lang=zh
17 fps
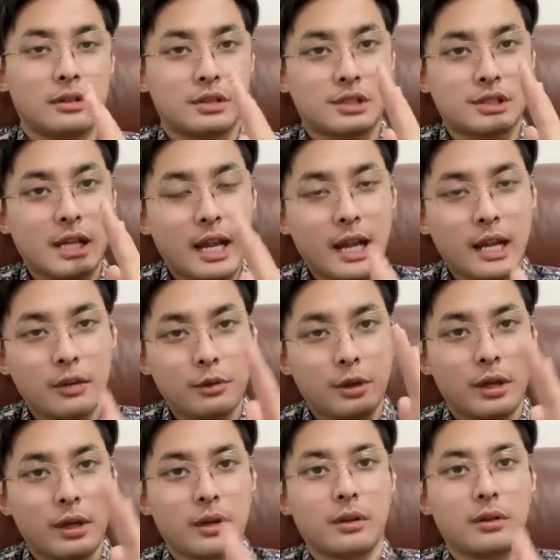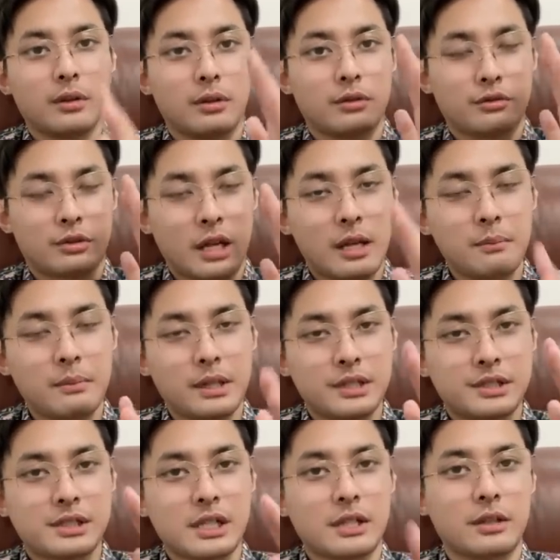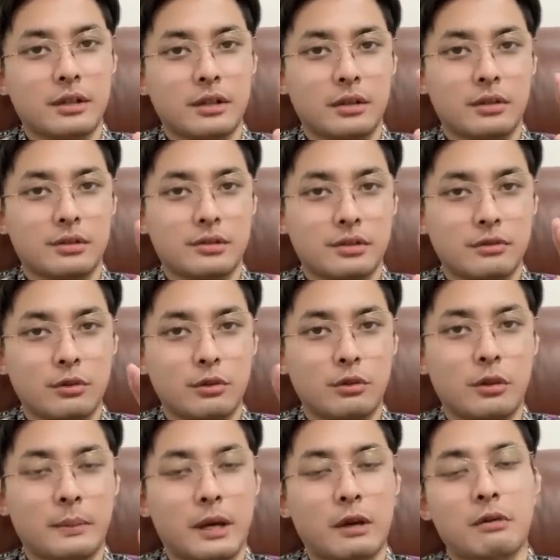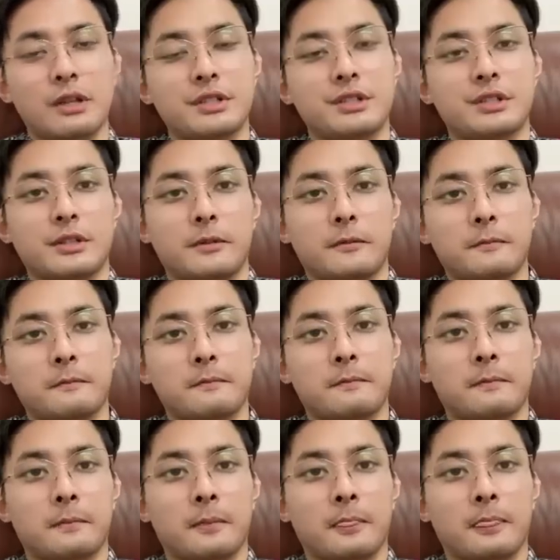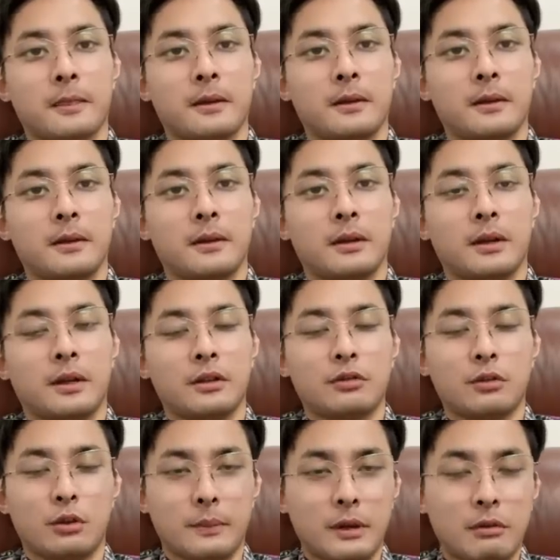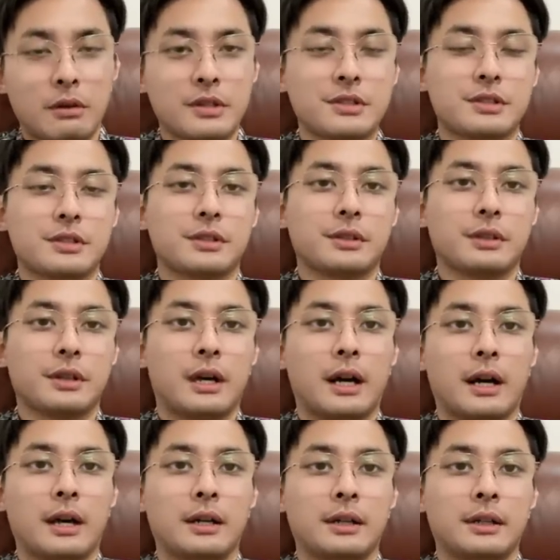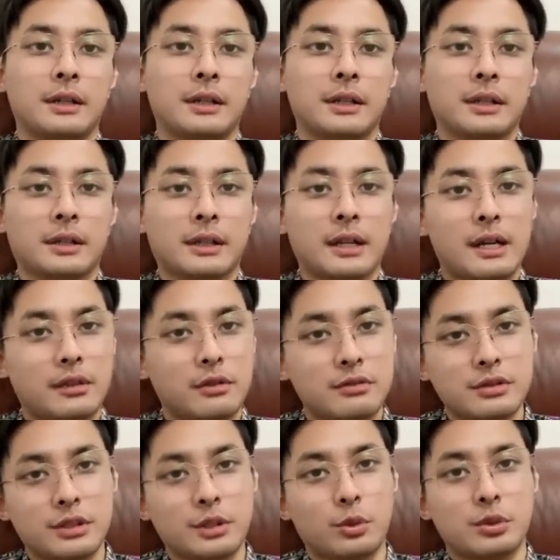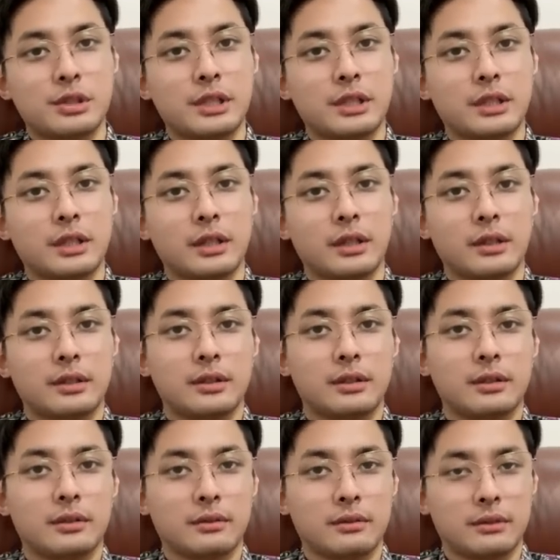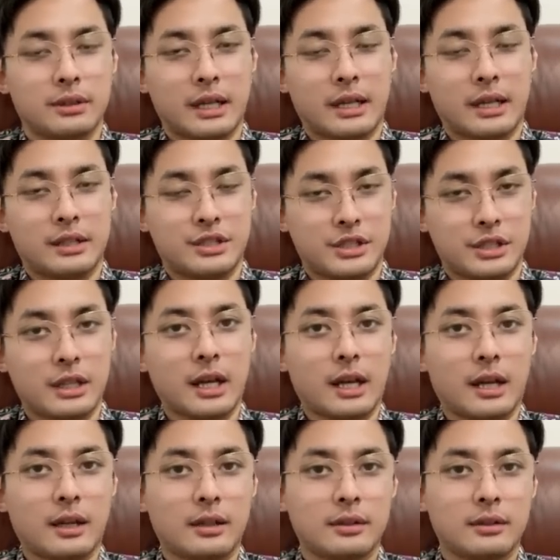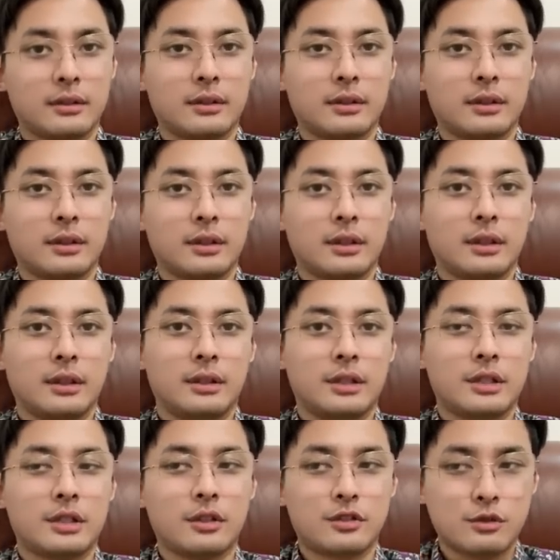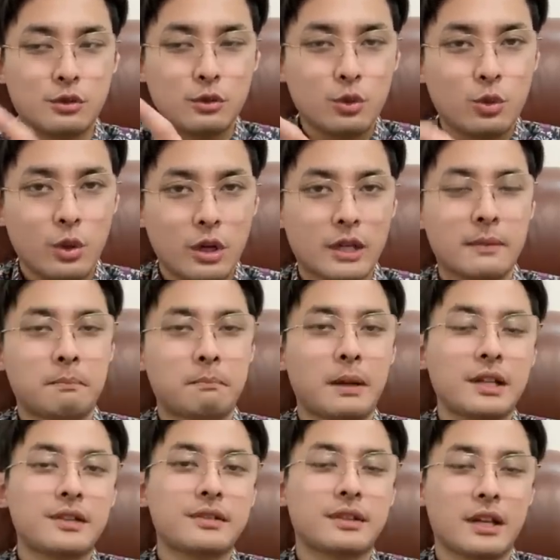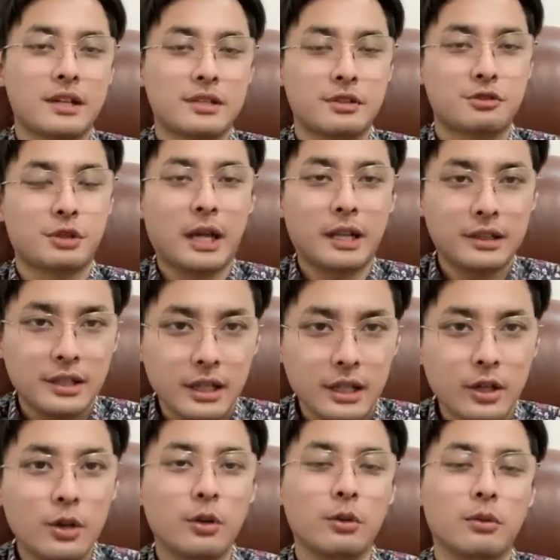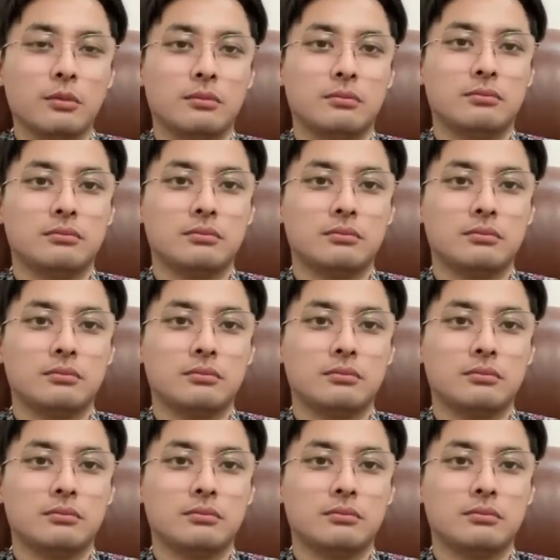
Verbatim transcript: 战略、全面战略协作伙伴关系、合作伙伴关系啊，它都是有这个。等级的，你像中国跟巴基斯坦是全天候，